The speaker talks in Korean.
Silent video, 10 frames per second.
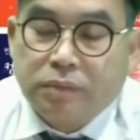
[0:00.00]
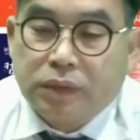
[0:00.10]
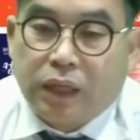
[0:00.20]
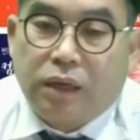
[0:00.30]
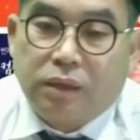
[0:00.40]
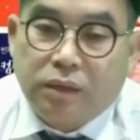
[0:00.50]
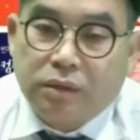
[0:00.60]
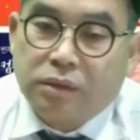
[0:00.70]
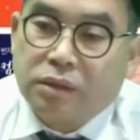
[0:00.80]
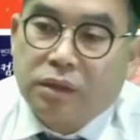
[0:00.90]
자
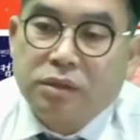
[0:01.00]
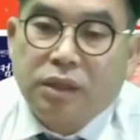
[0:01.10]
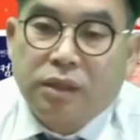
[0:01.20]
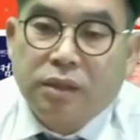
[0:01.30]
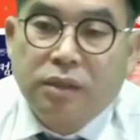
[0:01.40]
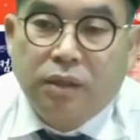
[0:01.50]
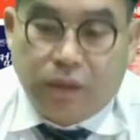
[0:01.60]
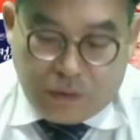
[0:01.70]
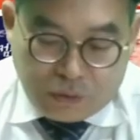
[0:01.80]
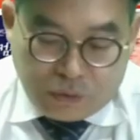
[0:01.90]
이렇게 그냥
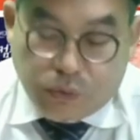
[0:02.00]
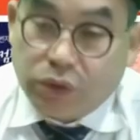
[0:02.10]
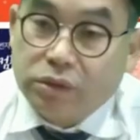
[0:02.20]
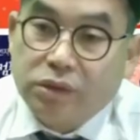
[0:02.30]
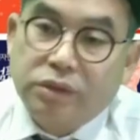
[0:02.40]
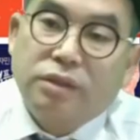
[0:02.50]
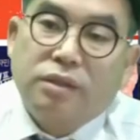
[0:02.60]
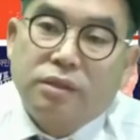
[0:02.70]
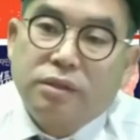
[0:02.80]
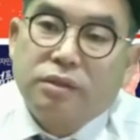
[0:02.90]

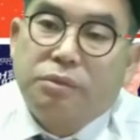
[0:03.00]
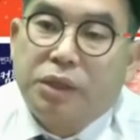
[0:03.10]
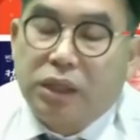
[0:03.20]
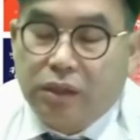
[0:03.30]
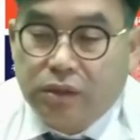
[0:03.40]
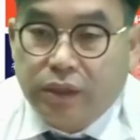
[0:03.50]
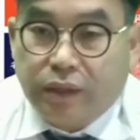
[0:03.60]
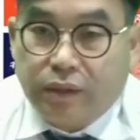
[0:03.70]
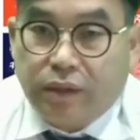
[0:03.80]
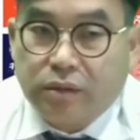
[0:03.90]
두리둥실 그냥 넘어갈 것이
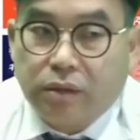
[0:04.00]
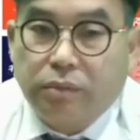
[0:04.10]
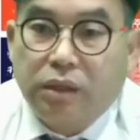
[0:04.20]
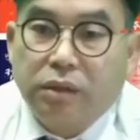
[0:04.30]
아니라 정말